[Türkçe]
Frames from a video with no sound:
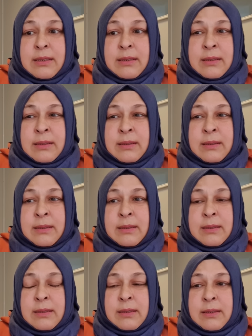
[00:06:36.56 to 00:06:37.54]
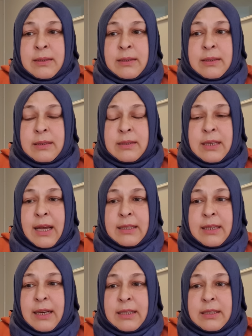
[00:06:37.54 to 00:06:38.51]
E,
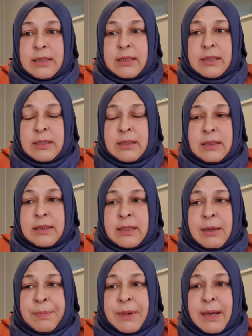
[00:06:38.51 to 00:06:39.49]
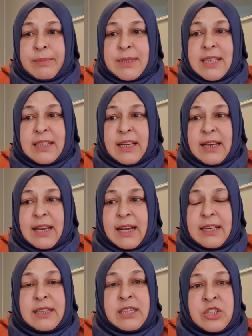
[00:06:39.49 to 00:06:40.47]
zaten
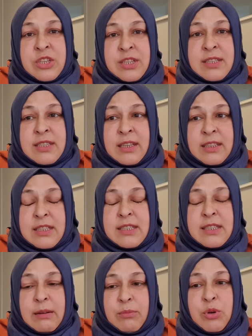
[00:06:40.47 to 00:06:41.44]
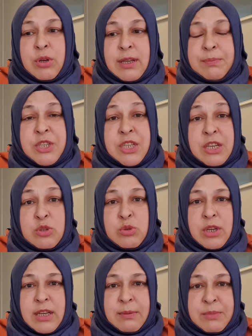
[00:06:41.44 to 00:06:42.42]
depremzedeler için sanırsam öyle bir şey
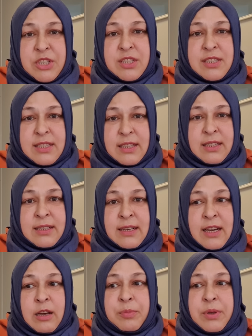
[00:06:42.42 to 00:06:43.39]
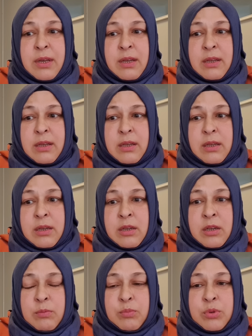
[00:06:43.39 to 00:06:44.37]
söylemişti Satan abi.
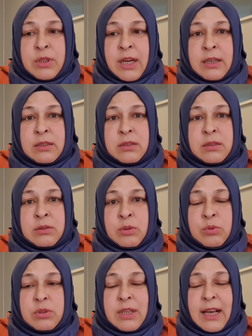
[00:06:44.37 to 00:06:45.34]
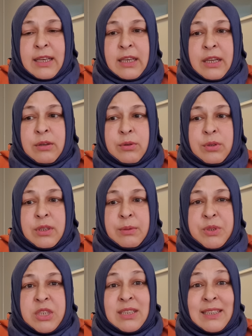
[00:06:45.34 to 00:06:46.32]
Bunlar doğudan geliyor
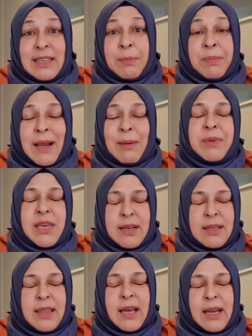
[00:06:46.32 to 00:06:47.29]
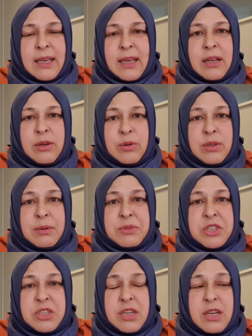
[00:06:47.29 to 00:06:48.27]
demişti, deprem yerinden geliyor
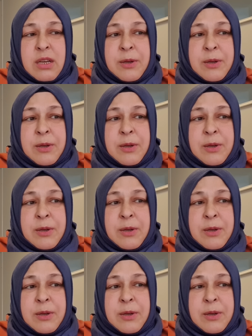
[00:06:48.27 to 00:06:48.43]
demişti.